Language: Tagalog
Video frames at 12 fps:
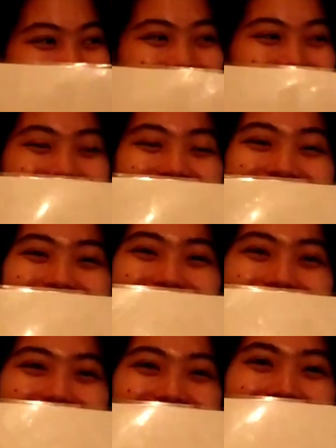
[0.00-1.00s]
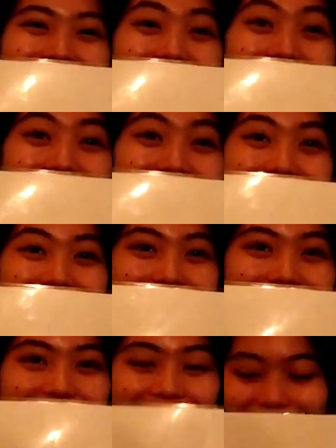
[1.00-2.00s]
Alam po. Ang
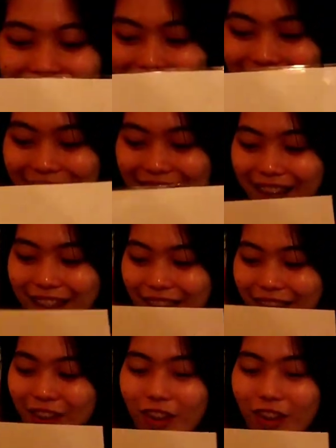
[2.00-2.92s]
restaurant nyo, ayan.